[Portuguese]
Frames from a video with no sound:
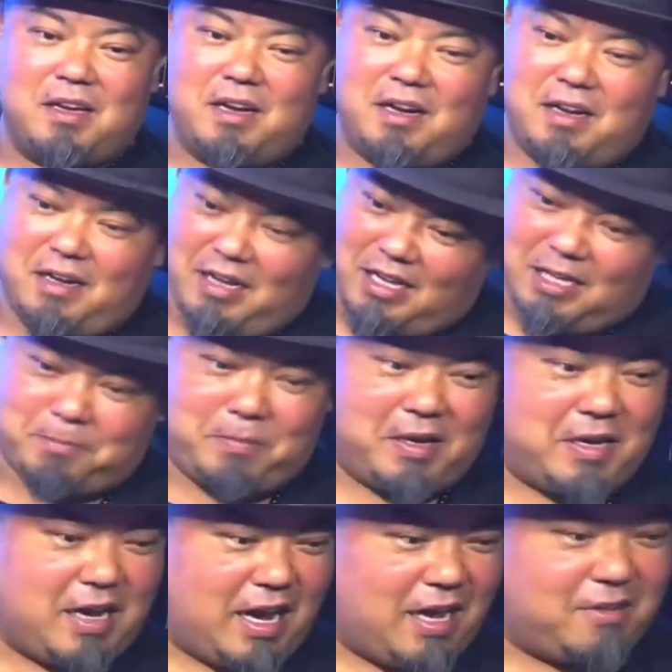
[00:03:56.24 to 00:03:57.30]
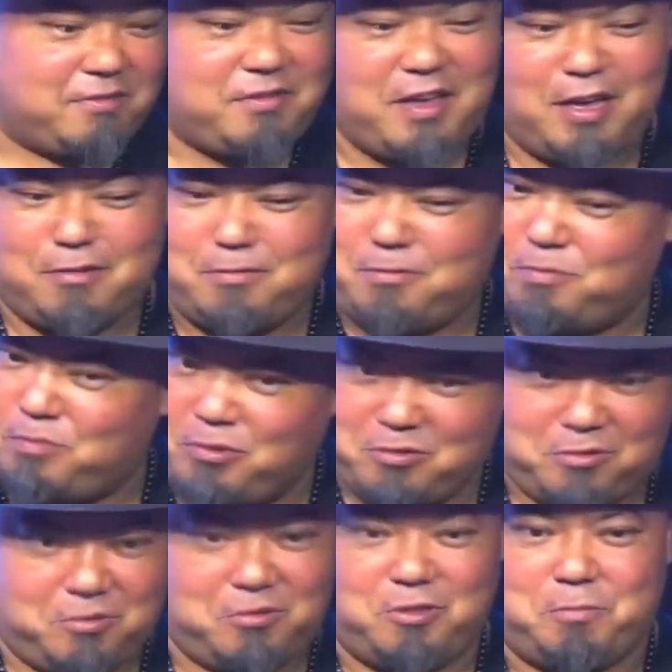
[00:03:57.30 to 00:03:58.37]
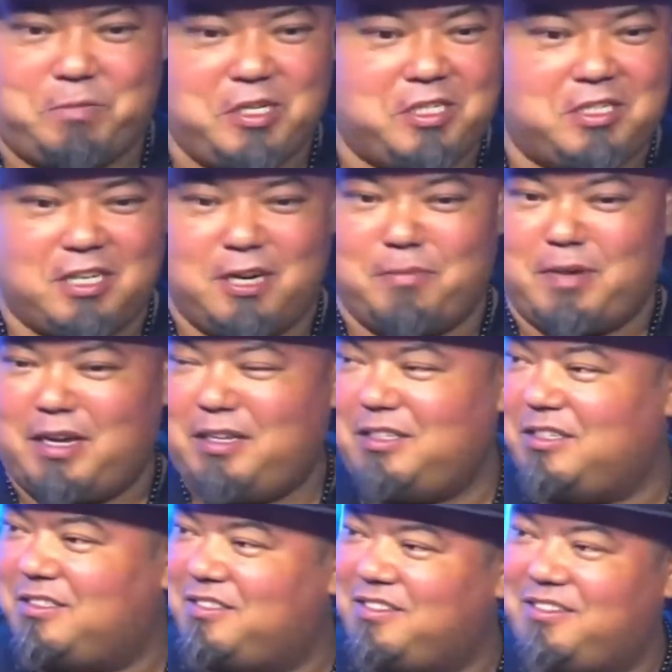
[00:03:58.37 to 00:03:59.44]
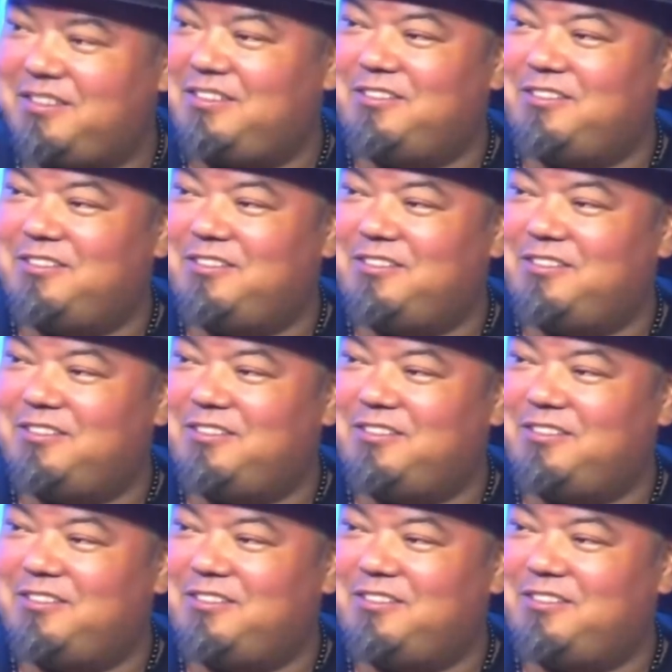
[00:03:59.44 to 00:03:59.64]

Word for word: Elas pegaram, vieram de, tipo, de pijama ainda, né?